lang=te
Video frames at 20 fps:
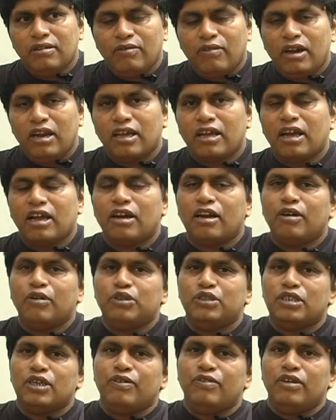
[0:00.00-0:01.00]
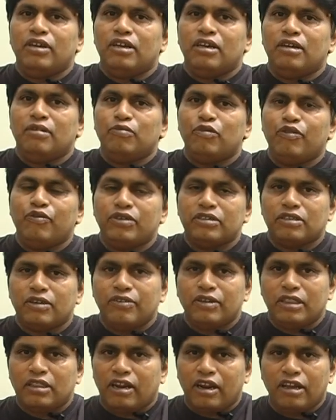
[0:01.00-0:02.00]
వాళ్ళకి అక్కడ వచ్చేవి మూవీస్
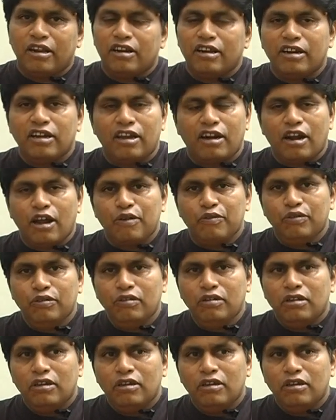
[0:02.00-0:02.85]
అవి ఇంత రెగ్యులర్గా రావు